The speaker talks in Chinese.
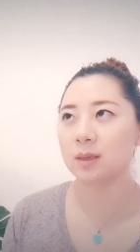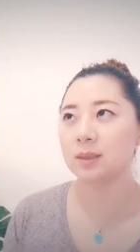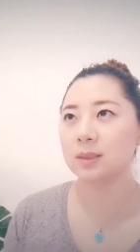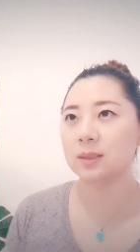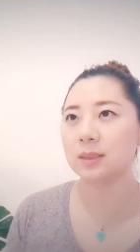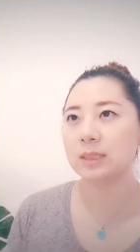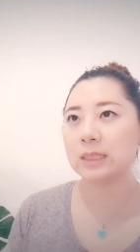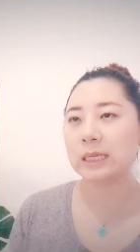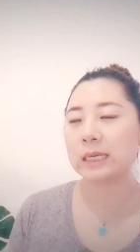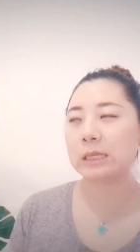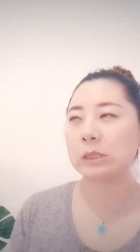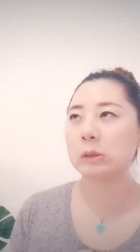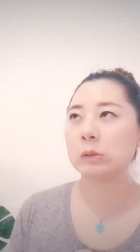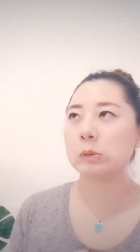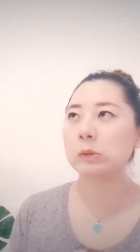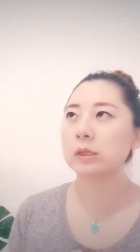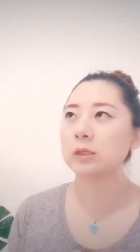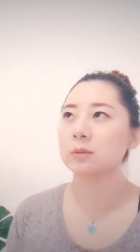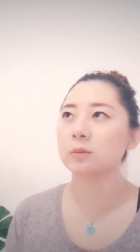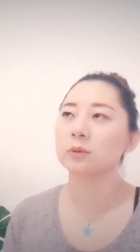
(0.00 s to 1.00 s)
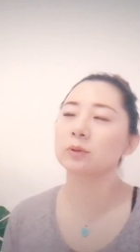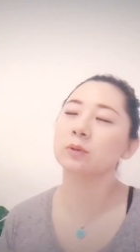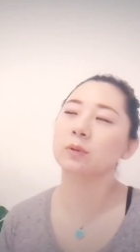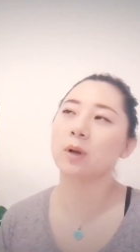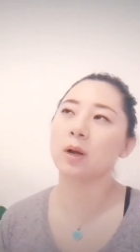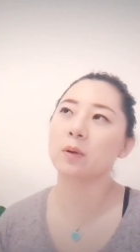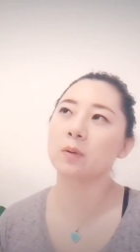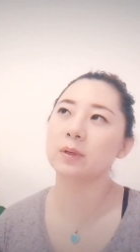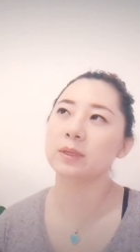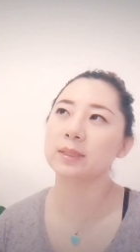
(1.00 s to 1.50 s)
嗯，今年为什么突
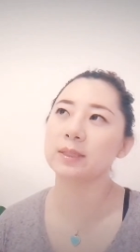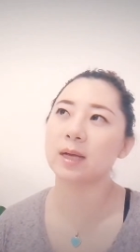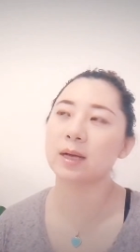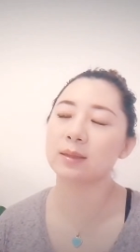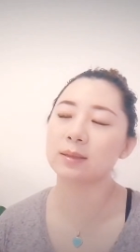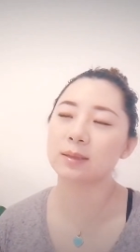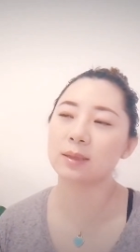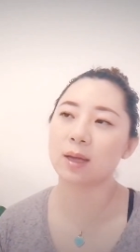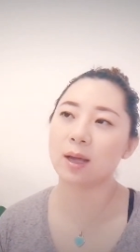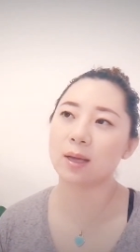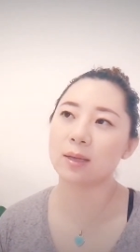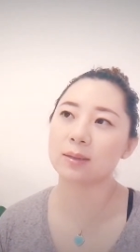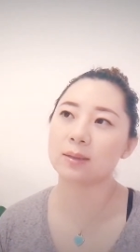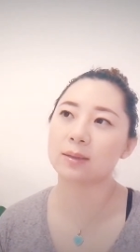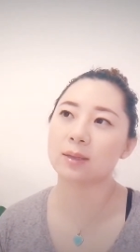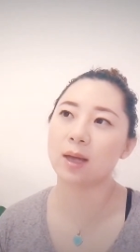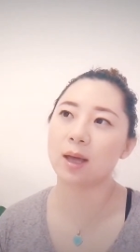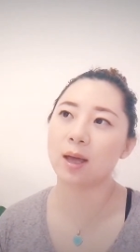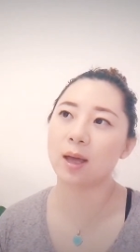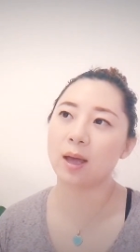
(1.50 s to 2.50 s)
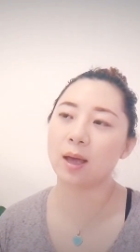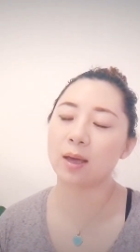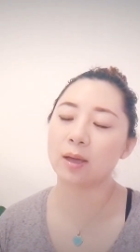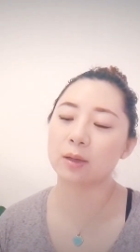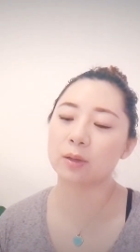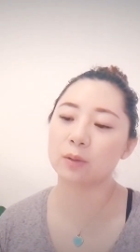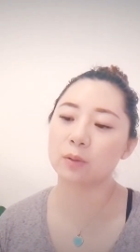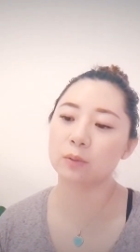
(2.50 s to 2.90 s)
然会想起来在